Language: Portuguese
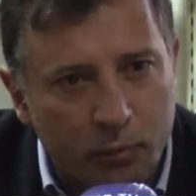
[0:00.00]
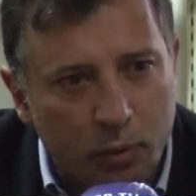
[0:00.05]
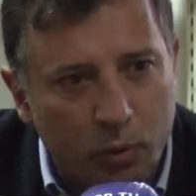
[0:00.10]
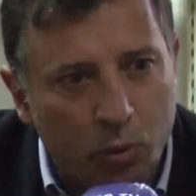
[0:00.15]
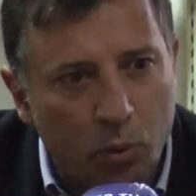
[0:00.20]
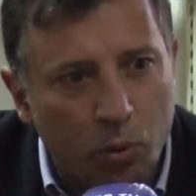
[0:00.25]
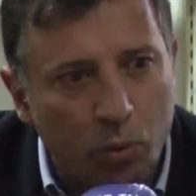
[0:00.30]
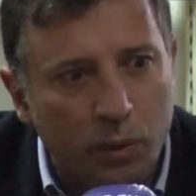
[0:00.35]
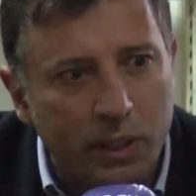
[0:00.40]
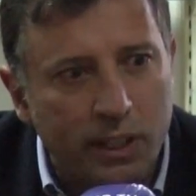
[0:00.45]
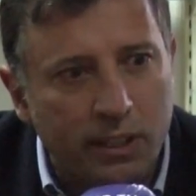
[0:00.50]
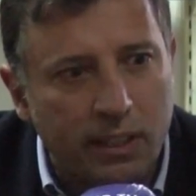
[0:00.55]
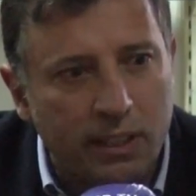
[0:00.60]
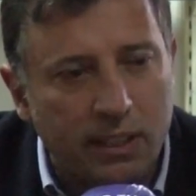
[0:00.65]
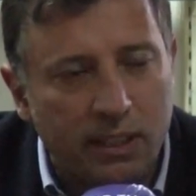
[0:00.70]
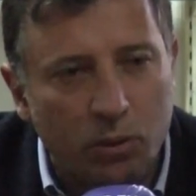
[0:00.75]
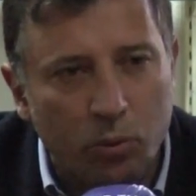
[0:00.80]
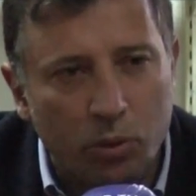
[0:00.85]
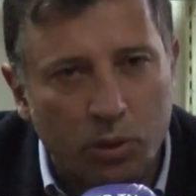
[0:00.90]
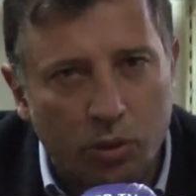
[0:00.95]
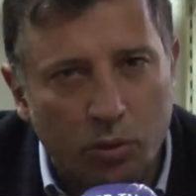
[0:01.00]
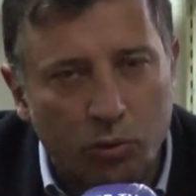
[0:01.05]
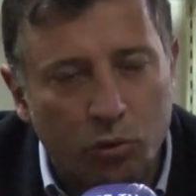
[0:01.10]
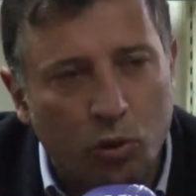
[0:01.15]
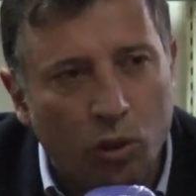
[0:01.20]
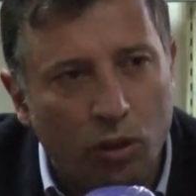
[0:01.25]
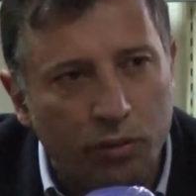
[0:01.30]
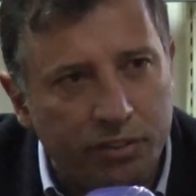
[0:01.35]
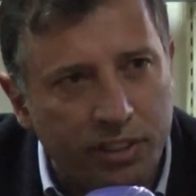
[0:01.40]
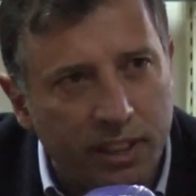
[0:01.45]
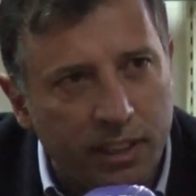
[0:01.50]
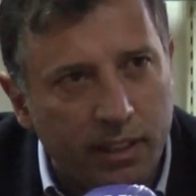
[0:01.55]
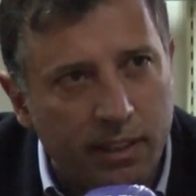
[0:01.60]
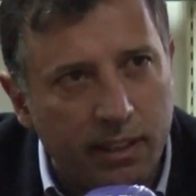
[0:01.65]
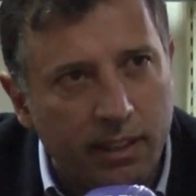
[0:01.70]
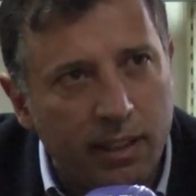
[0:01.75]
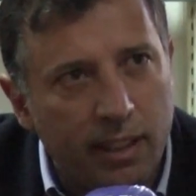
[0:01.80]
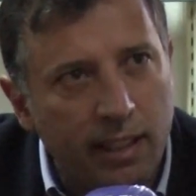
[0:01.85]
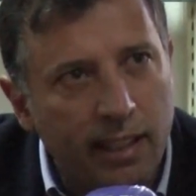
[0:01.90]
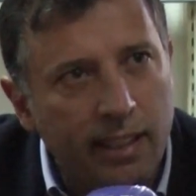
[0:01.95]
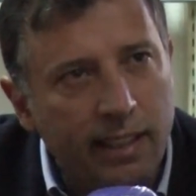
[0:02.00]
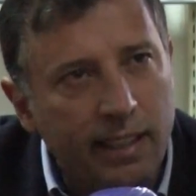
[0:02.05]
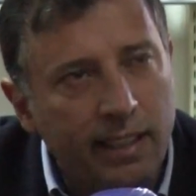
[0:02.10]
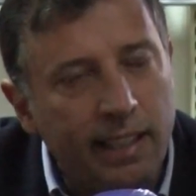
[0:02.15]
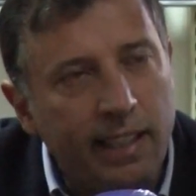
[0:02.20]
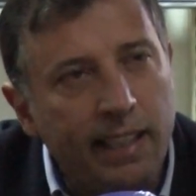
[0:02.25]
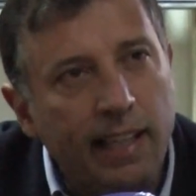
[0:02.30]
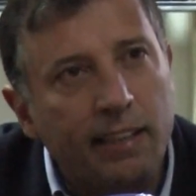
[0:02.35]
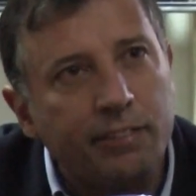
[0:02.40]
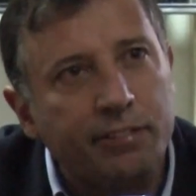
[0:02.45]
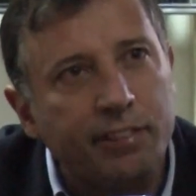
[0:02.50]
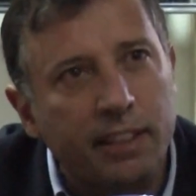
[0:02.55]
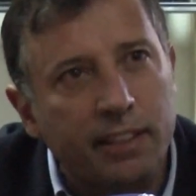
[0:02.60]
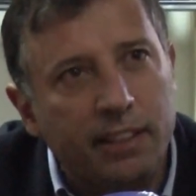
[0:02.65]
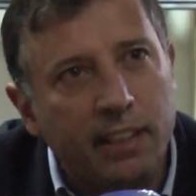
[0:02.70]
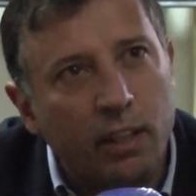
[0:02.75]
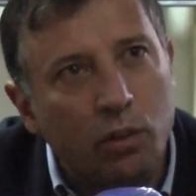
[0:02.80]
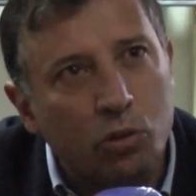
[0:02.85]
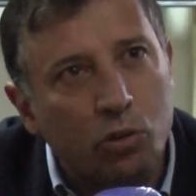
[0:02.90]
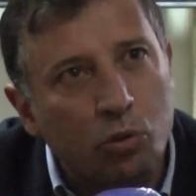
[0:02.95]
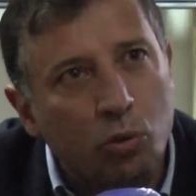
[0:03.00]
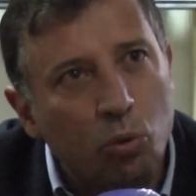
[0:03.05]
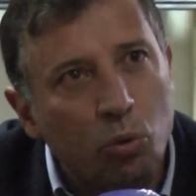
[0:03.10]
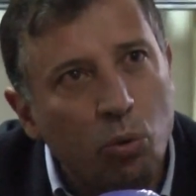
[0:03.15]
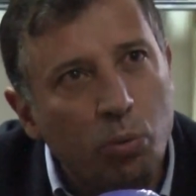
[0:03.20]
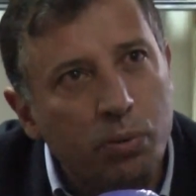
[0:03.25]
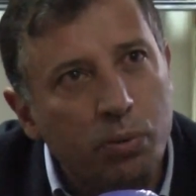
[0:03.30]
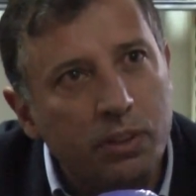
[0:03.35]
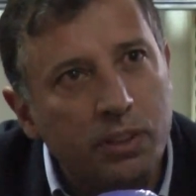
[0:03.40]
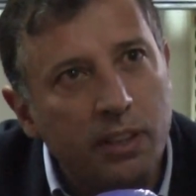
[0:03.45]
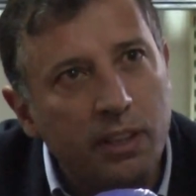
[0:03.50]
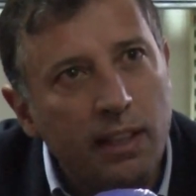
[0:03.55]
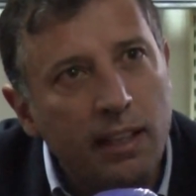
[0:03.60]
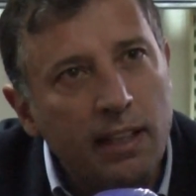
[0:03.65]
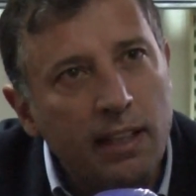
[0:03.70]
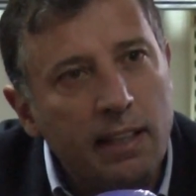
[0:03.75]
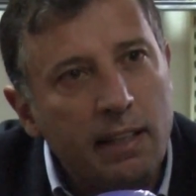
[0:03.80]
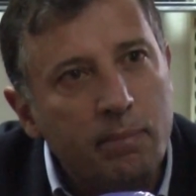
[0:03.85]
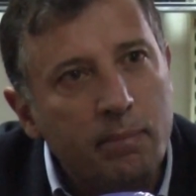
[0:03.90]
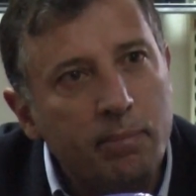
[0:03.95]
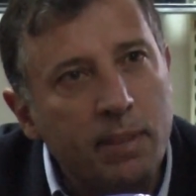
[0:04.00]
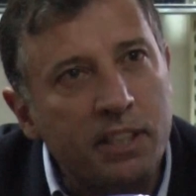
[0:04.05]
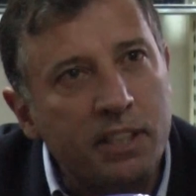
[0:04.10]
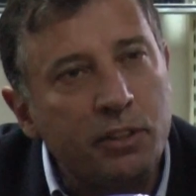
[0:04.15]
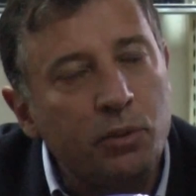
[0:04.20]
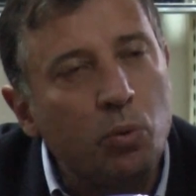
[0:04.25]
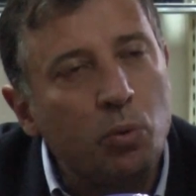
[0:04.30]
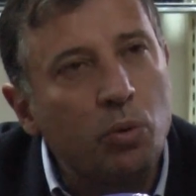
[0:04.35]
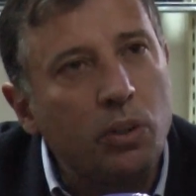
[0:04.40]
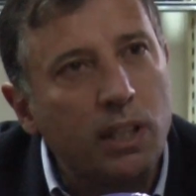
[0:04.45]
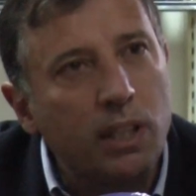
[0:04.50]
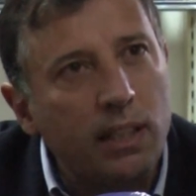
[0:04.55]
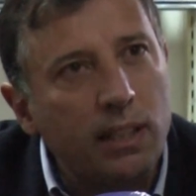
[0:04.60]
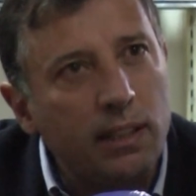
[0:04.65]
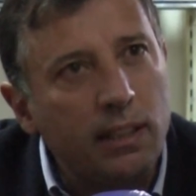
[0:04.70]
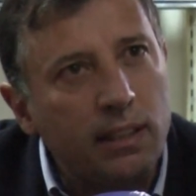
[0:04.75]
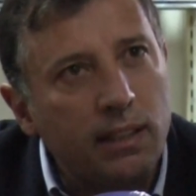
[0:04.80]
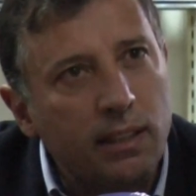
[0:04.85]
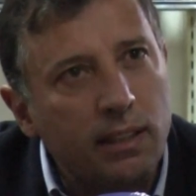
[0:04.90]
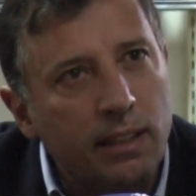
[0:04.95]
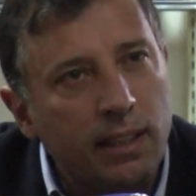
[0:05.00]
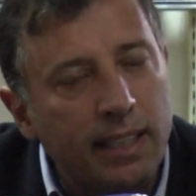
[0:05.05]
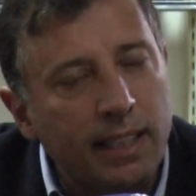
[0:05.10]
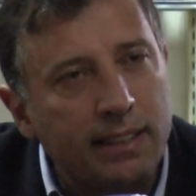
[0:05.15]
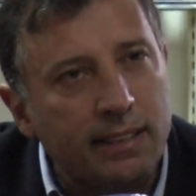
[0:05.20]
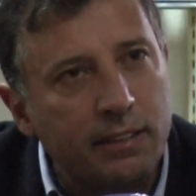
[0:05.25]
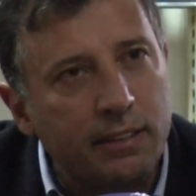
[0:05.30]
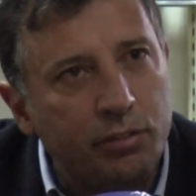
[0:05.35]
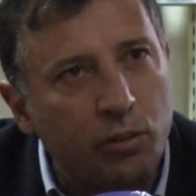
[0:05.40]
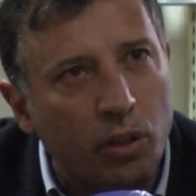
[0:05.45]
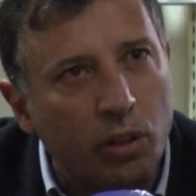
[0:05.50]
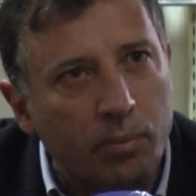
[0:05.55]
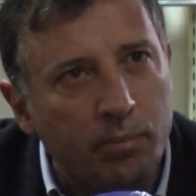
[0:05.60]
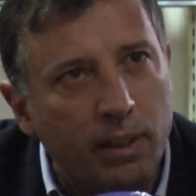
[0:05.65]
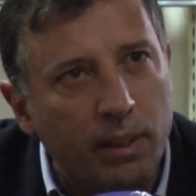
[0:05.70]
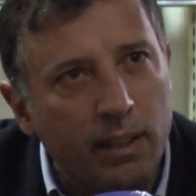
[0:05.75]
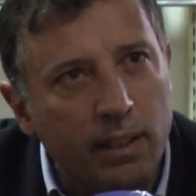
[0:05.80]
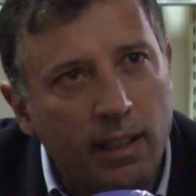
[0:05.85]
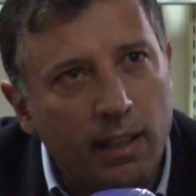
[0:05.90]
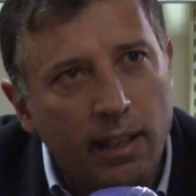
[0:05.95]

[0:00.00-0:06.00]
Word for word: tudo isto, a situação do Covid, iria afetar os clubes, mas nunca desta forma.